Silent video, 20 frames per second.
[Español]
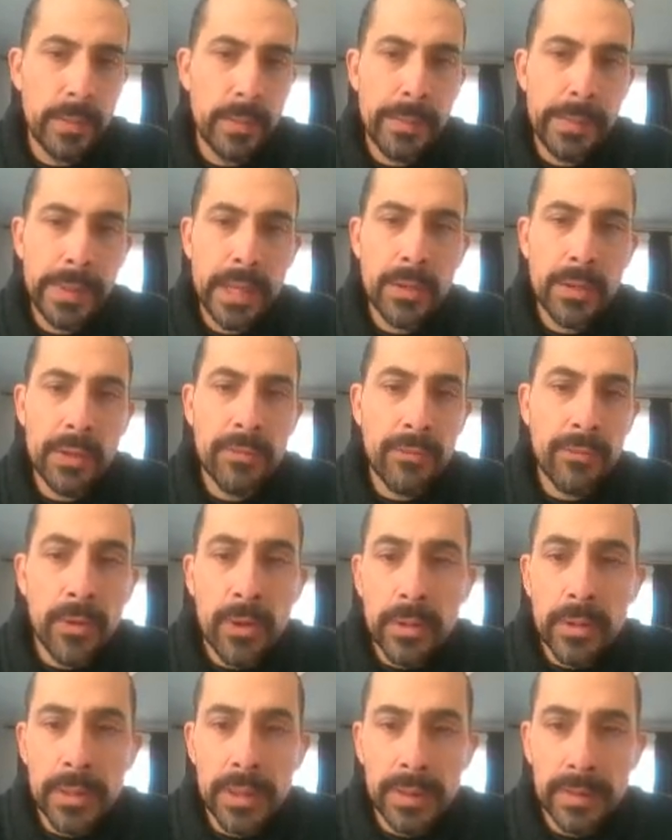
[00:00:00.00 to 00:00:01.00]
Hay uno que es un
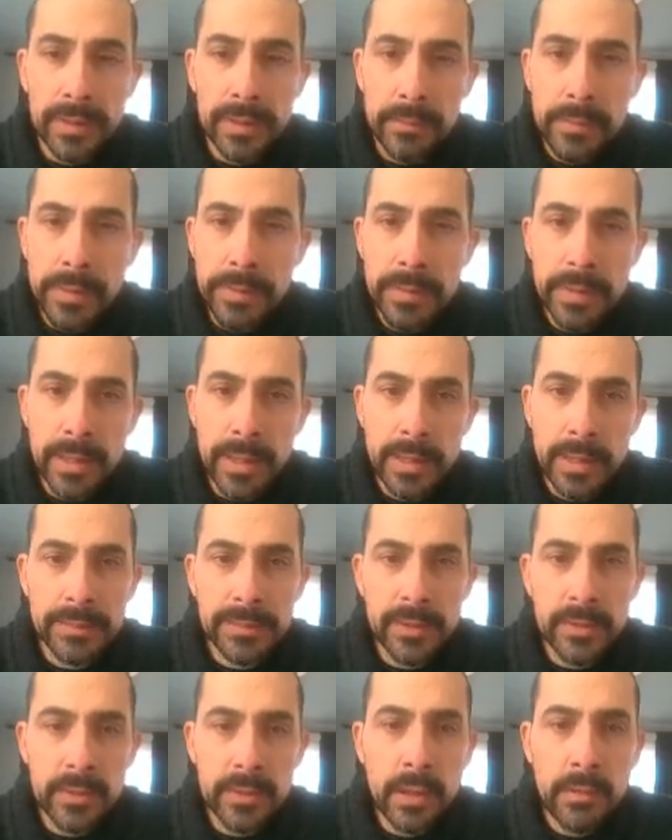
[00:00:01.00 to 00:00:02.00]
membrillo de flor y
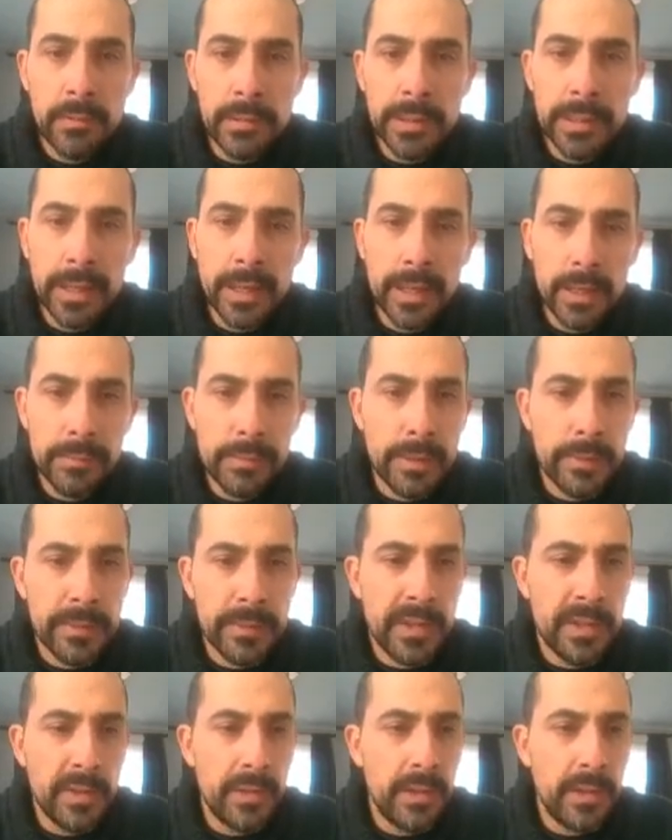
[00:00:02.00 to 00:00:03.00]
este, la sidonia
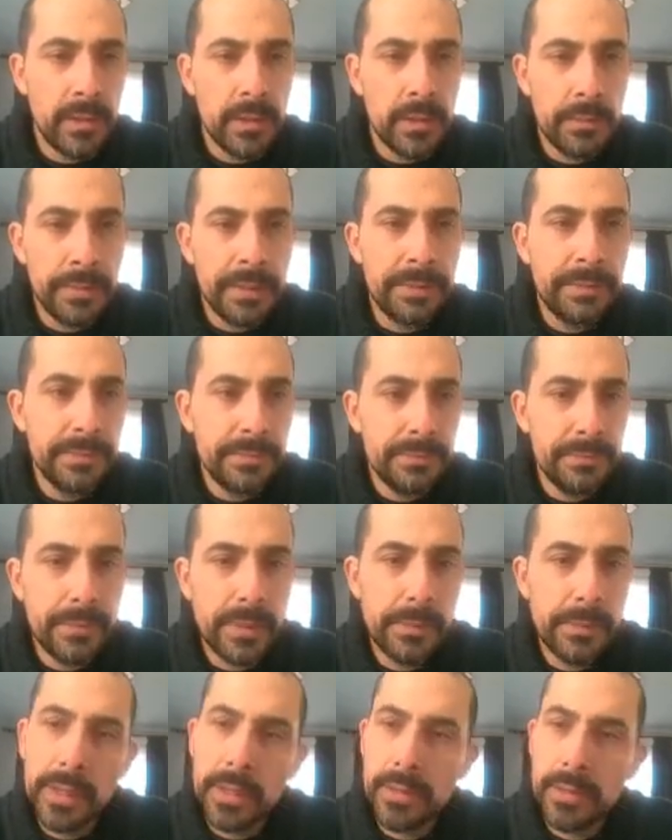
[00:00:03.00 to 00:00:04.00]
blonga es el membrillo de
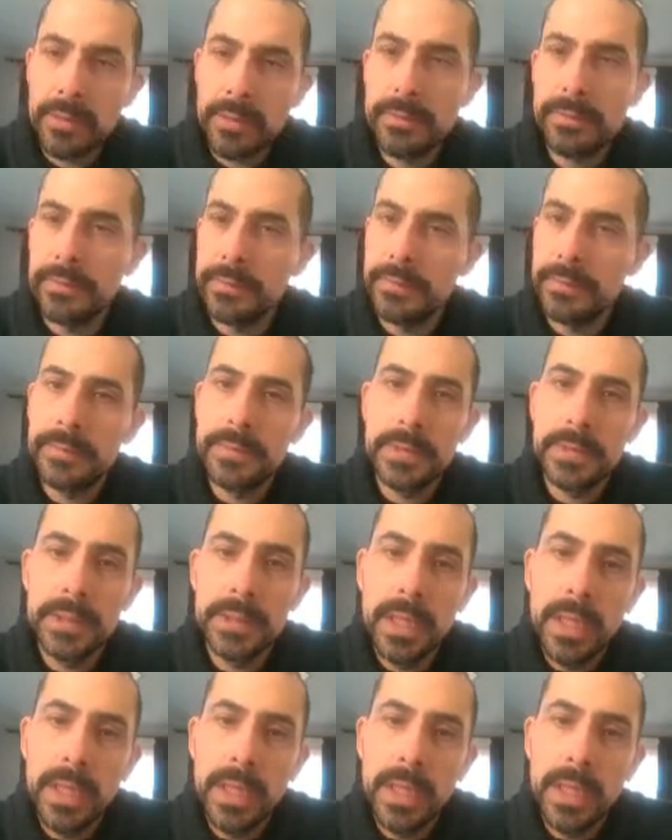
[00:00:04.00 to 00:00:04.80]
comer membrillo.